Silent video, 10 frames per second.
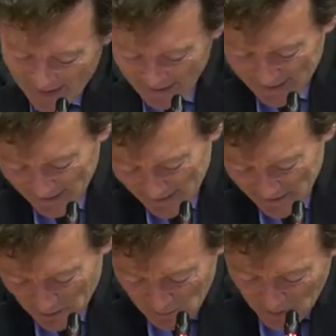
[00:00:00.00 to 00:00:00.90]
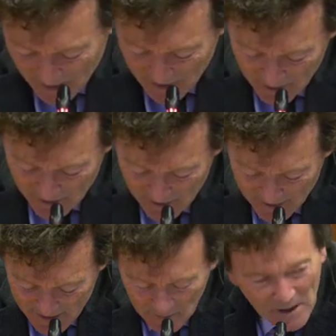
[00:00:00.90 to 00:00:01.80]
Ce qui caractérise notre
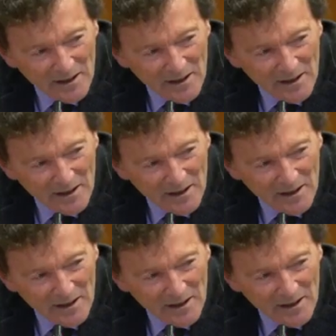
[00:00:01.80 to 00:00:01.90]
période,